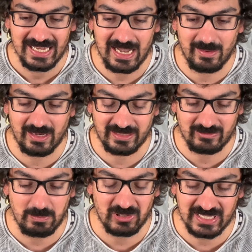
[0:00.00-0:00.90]
aber das
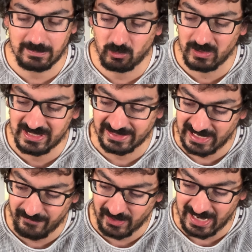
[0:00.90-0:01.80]
OnePlus 8 Pro ist halt
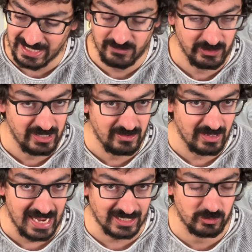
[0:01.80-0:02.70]
einfach eins von den
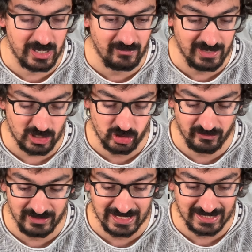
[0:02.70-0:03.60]
aktuellen
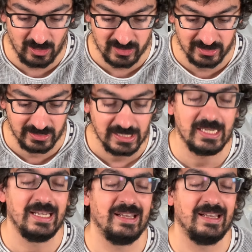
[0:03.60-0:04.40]
Flaggschiffen da draußen,